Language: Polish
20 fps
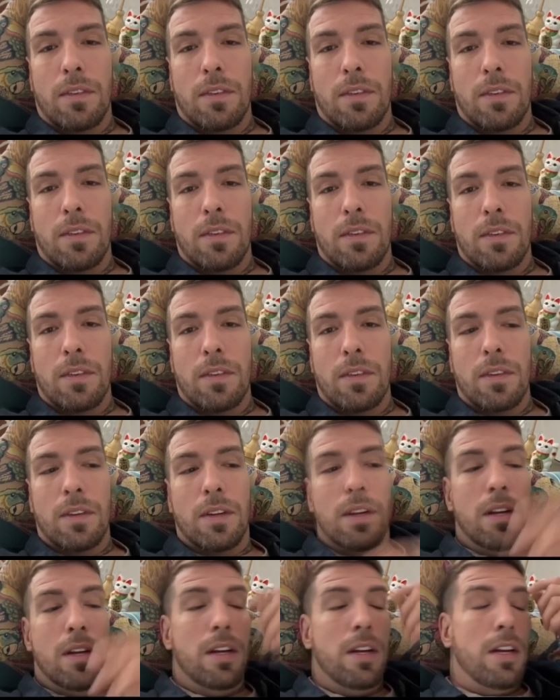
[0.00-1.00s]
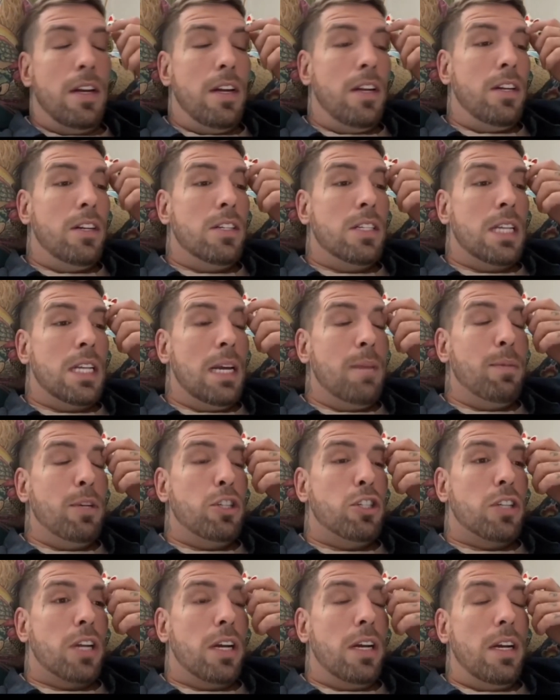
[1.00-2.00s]
nasze, nie?
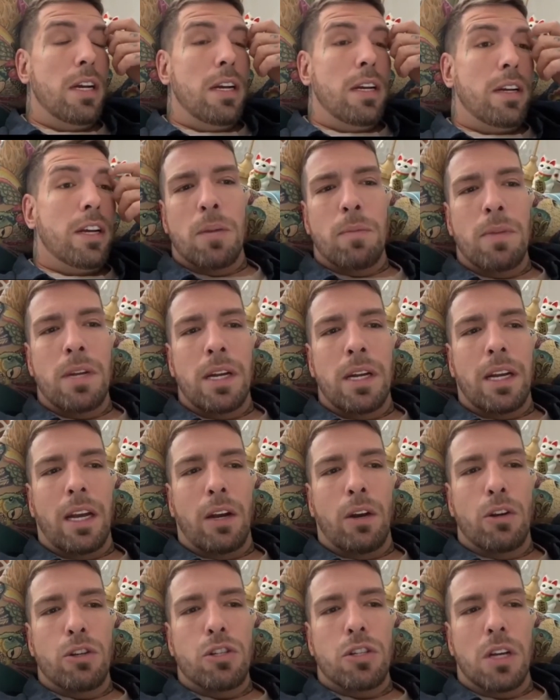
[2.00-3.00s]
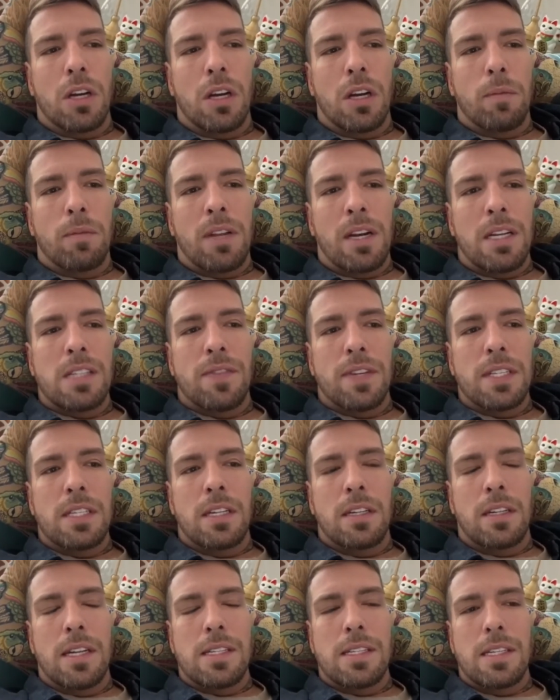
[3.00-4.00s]
Zajebiście. Podpiszemy jakiegoś e,
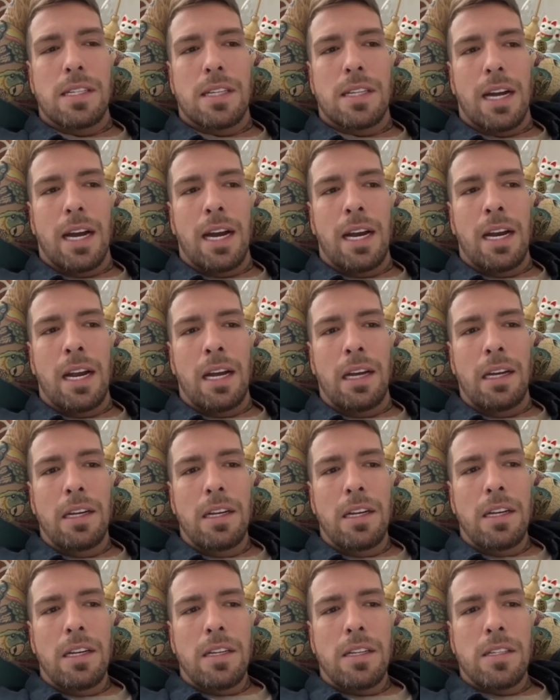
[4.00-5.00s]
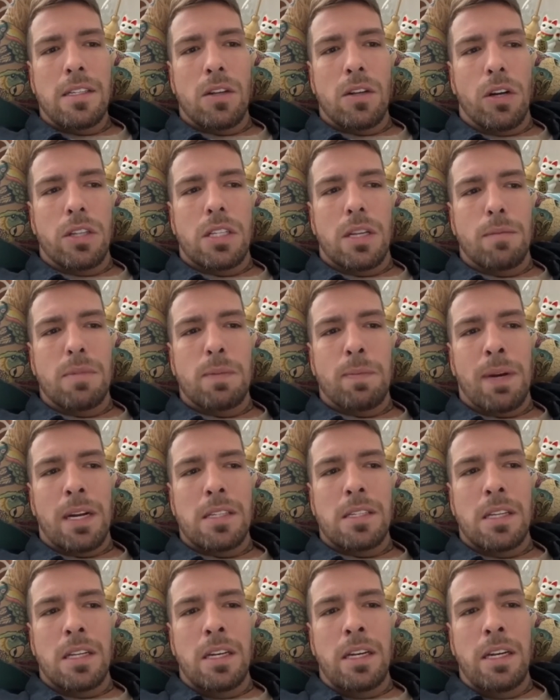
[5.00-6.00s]
transwestytę z Izraela, z
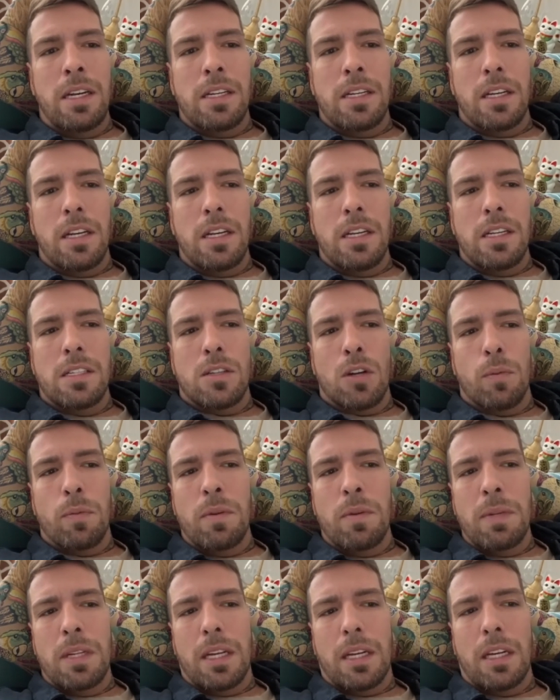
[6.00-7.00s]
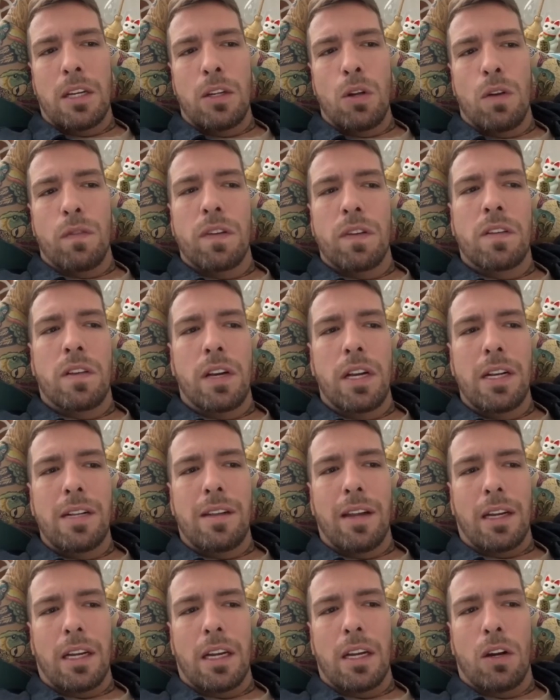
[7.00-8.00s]
ojcem z Brazylii i zrobimy taki nowy
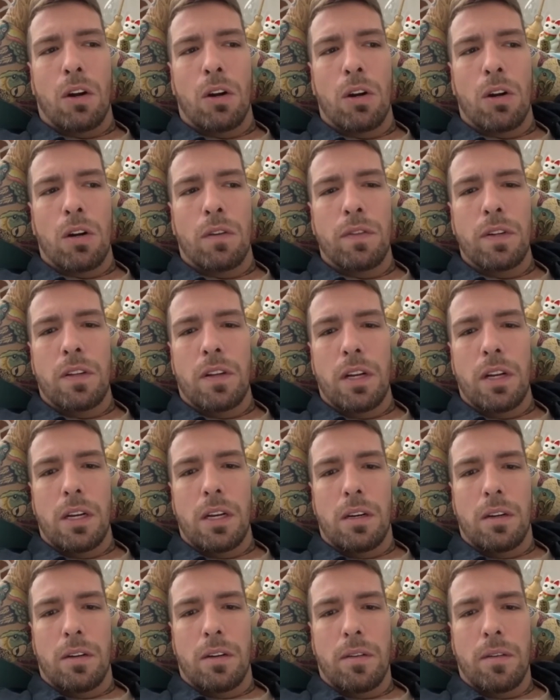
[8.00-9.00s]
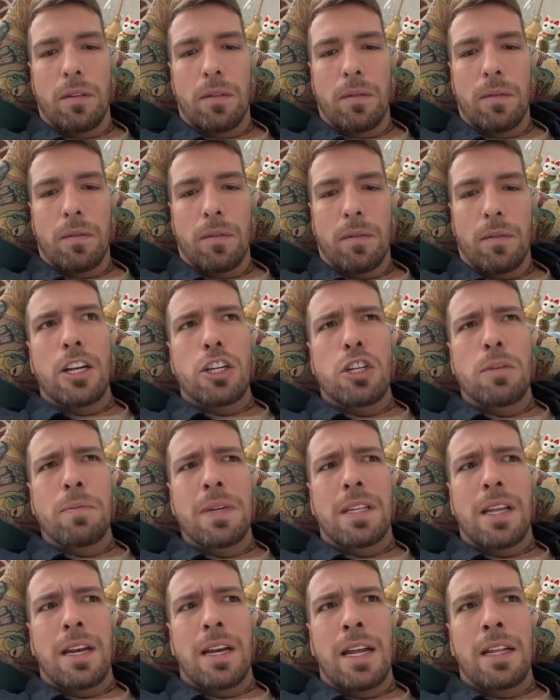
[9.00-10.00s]
drill, taki kolorowy drill.
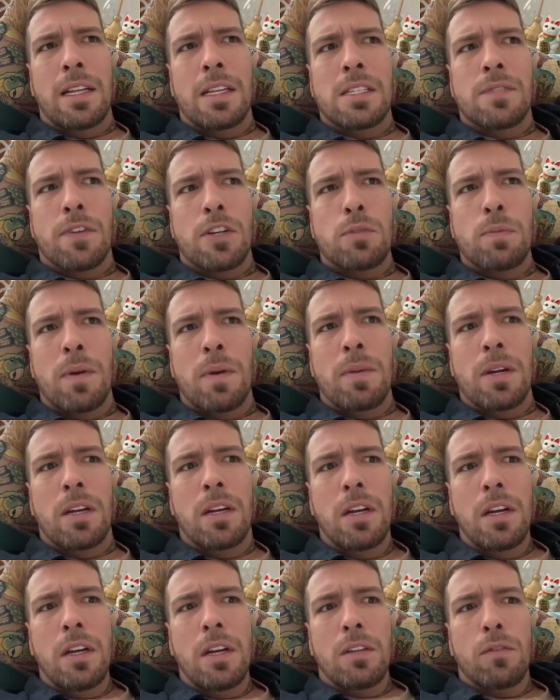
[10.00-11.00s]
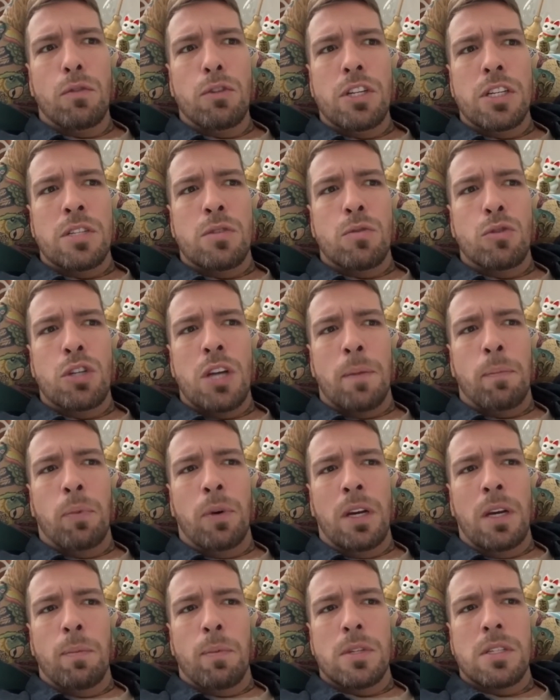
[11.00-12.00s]
Nakręcimy teledysk, weźmiemy 20
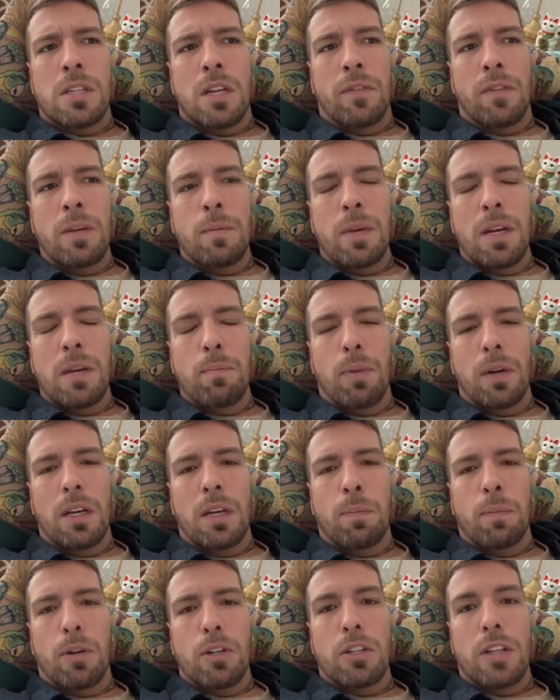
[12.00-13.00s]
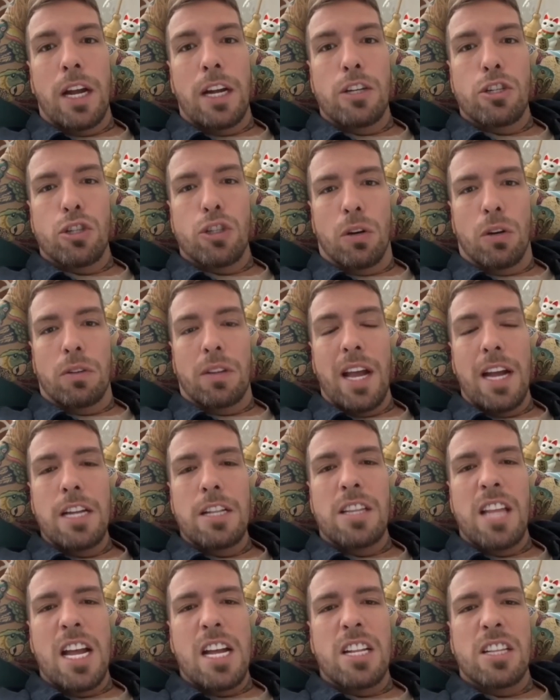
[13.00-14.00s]
ciepłych i postawimy ich pod tęczą.
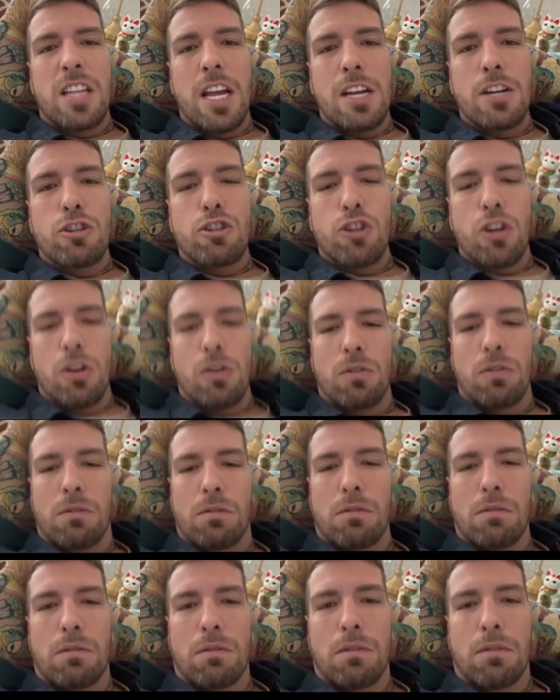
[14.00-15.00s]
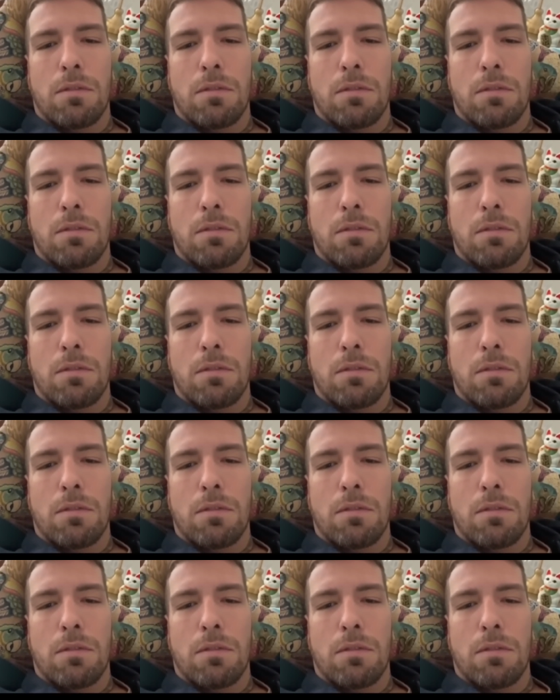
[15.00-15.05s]
tęczą.